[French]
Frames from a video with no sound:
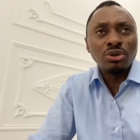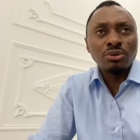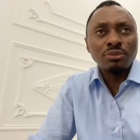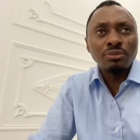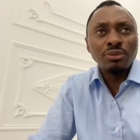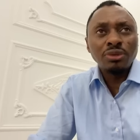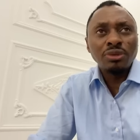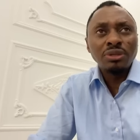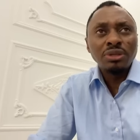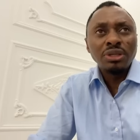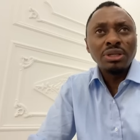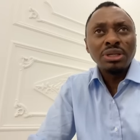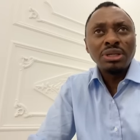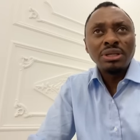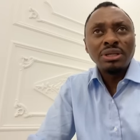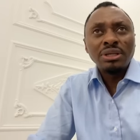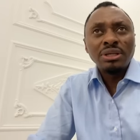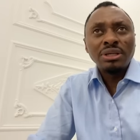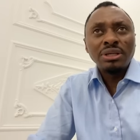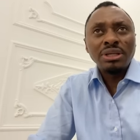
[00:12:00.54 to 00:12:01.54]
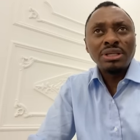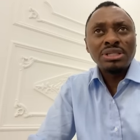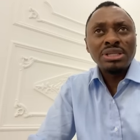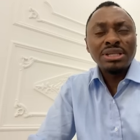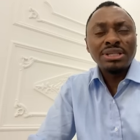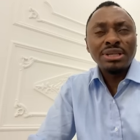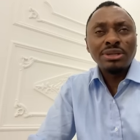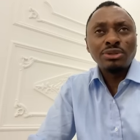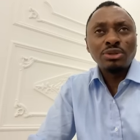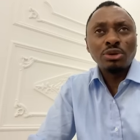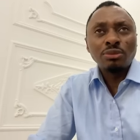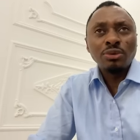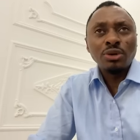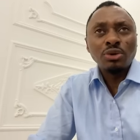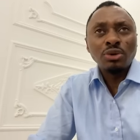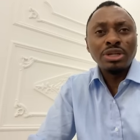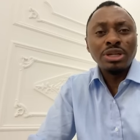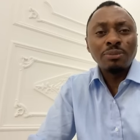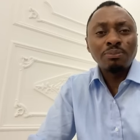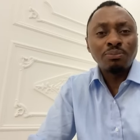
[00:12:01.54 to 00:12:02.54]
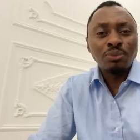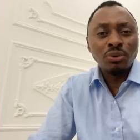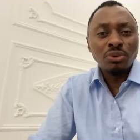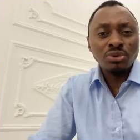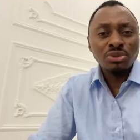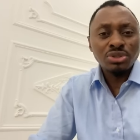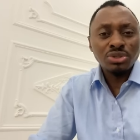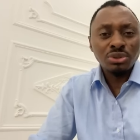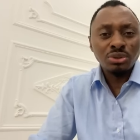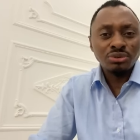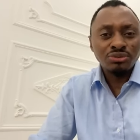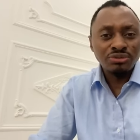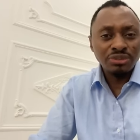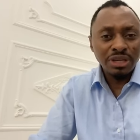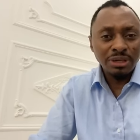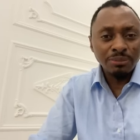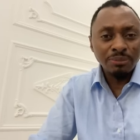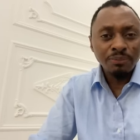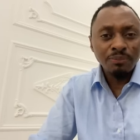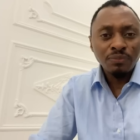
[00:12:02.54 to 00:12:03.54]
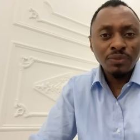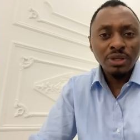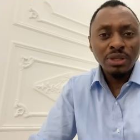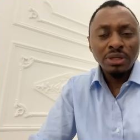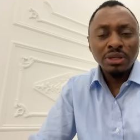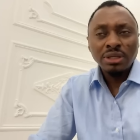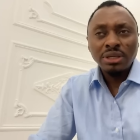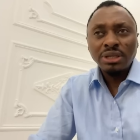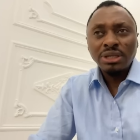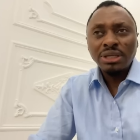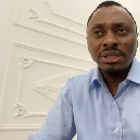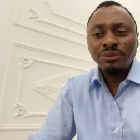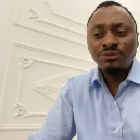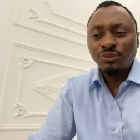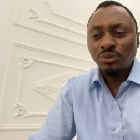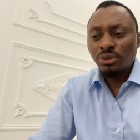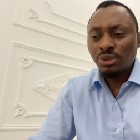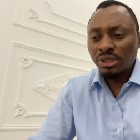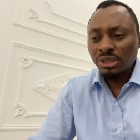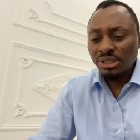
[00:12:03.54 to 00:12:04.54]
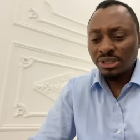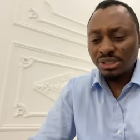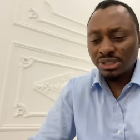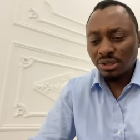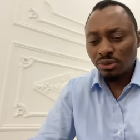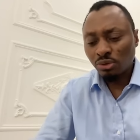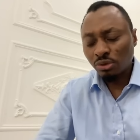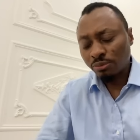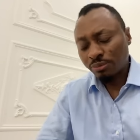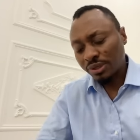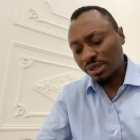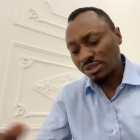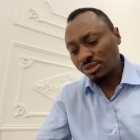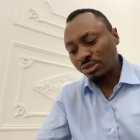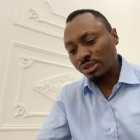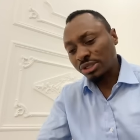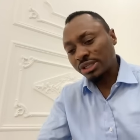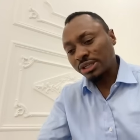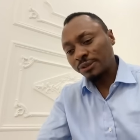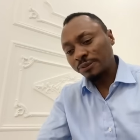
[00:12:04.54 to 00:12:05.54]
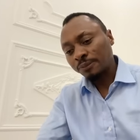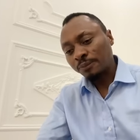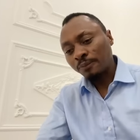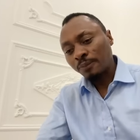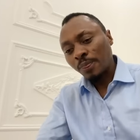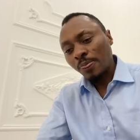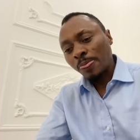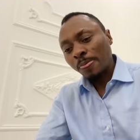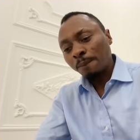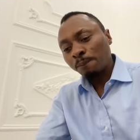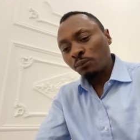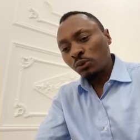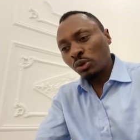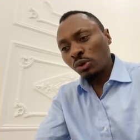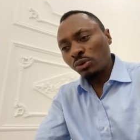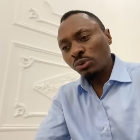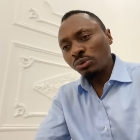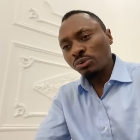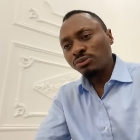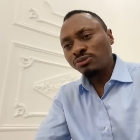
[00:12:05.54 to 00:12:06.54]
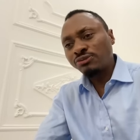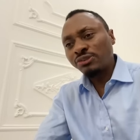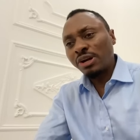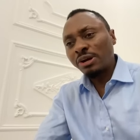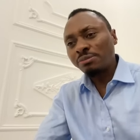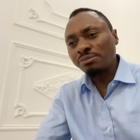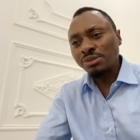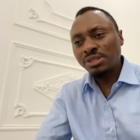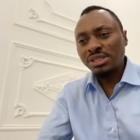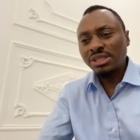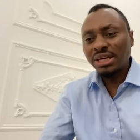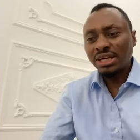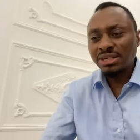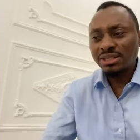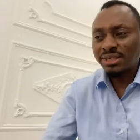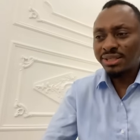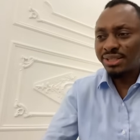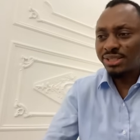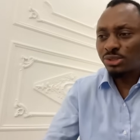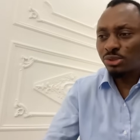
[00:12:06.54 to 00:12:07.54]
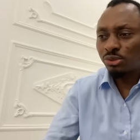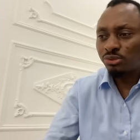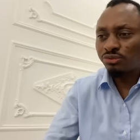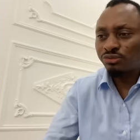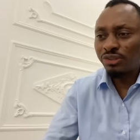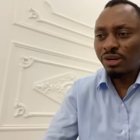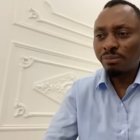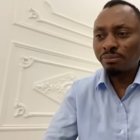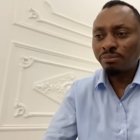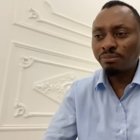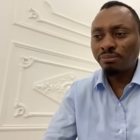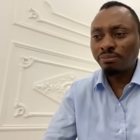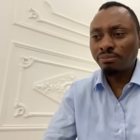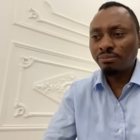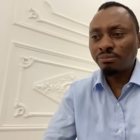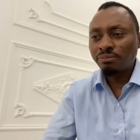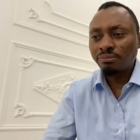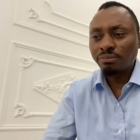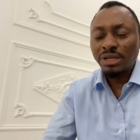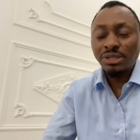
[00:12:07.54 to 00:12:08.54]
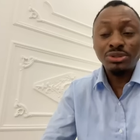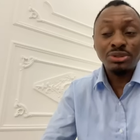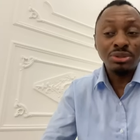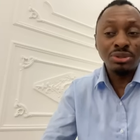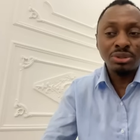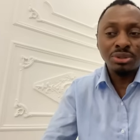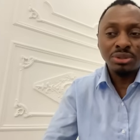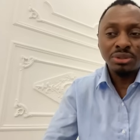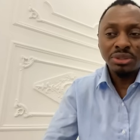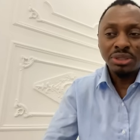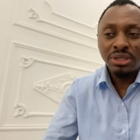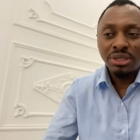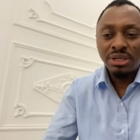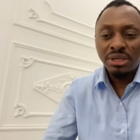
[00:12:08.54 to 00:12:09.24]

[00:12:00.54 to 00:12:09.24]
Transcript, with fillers: dogmes, euh, certains dogmes qu'on impose aux femmes et il faut que les gens comprennent cela. Donc une femme qui a Christ, une femme mature,